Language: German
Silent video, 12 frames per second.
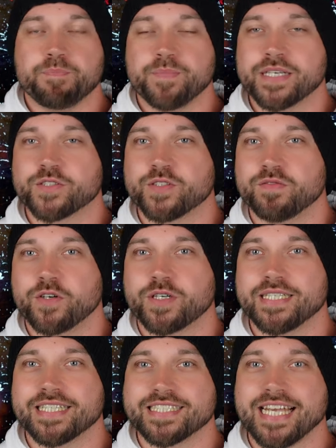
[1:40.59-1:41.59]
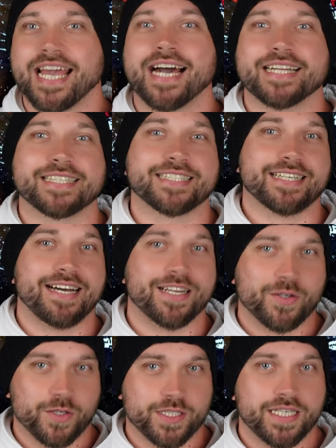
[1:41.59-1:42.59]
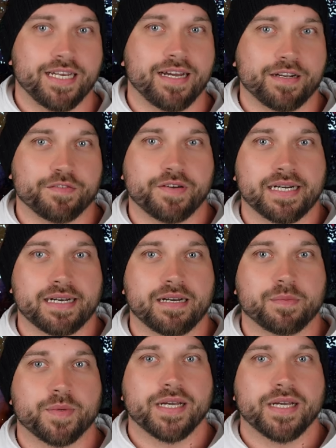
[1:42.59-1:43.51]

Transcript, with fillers: mir so ein wirkliches Herz an Godzilla gefangen habe.